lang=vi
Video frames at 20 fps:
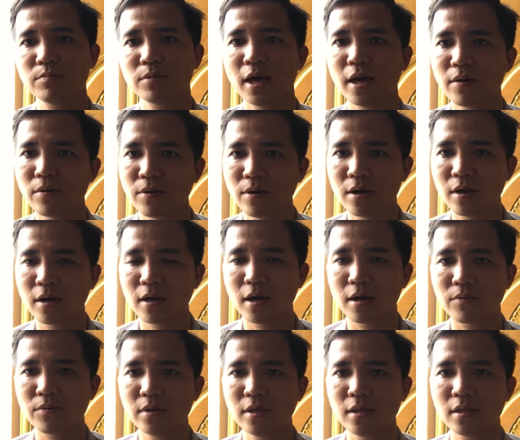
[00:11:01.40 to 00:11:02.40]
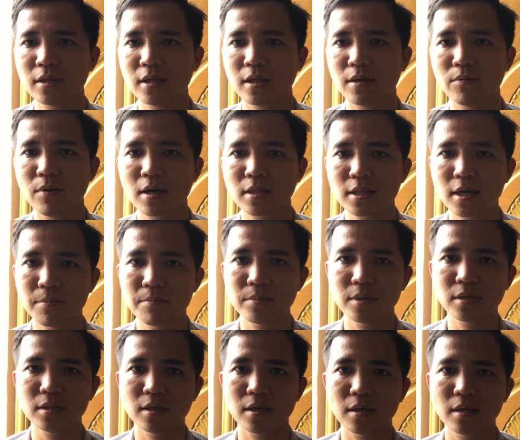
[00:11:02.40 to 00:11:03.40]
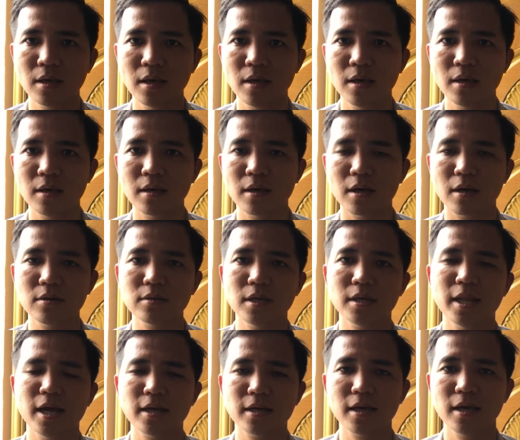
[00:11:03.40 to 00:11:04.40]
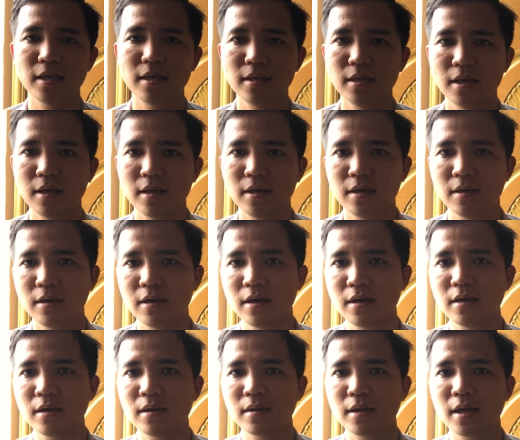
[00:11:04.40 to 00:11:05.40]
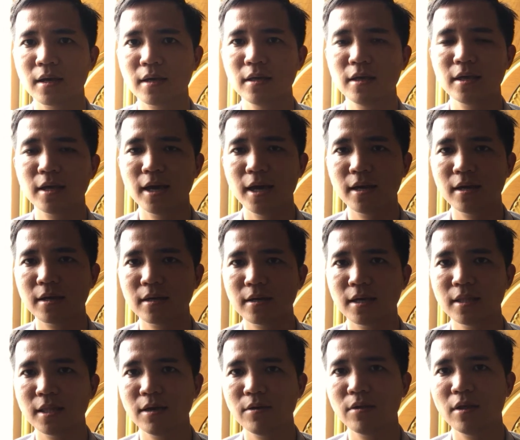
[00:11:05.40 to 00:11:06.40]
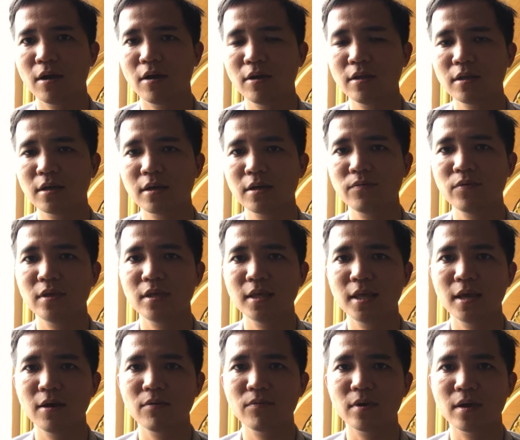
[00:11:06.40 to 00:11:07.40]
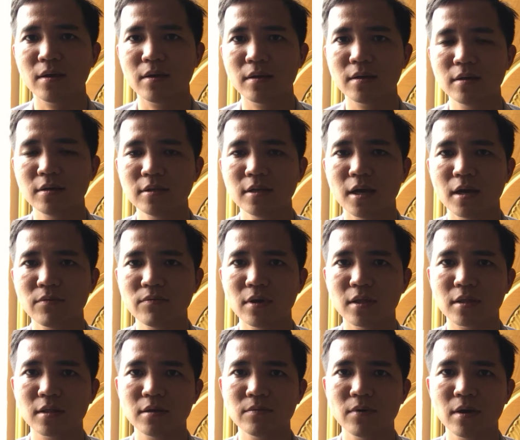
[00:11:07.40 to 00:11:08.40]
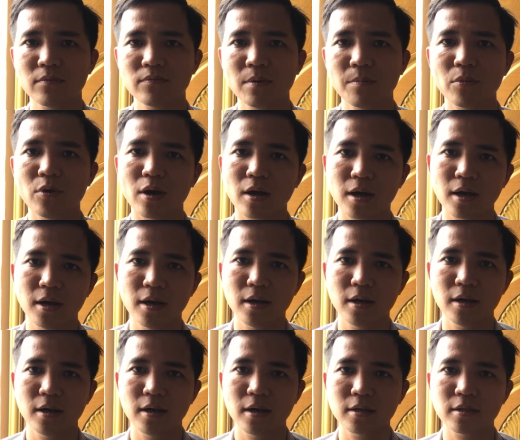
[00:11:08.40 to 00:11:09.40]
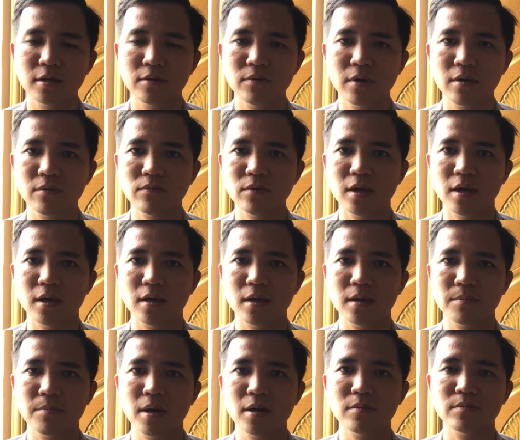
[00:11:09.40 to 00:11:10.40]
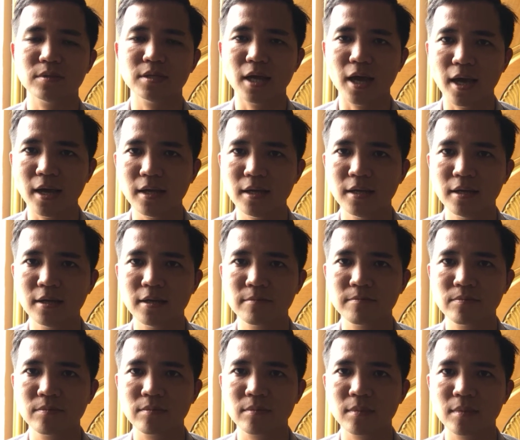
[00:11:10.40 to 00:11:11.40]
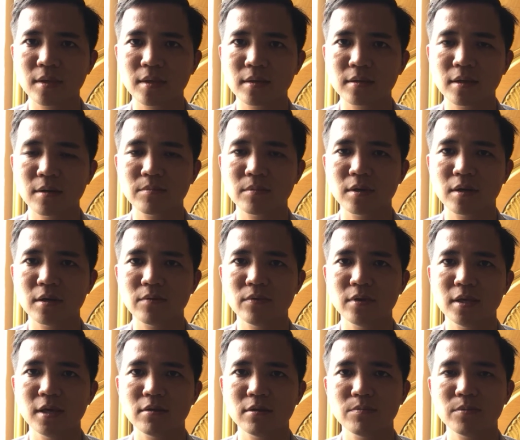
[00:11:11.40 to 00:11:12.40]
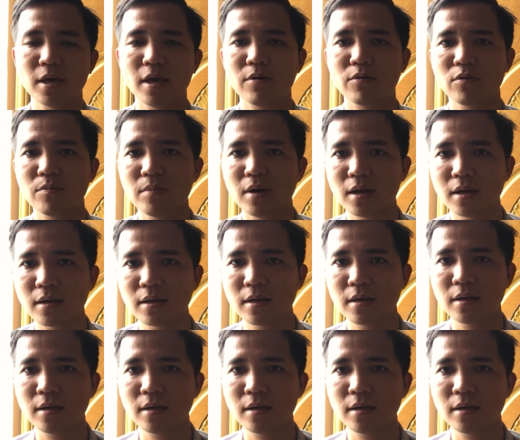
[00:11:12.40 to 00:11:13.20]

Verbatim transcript: tiếp theo à, quý anh chị quan tâm á, thì và có thể đăng ký ờ, đăng ký kênh để theo dõi những cái video về hướng dẫn về tư vấn pháp luật tư vấn về bất động sản trong những cái video tiếp theo của mình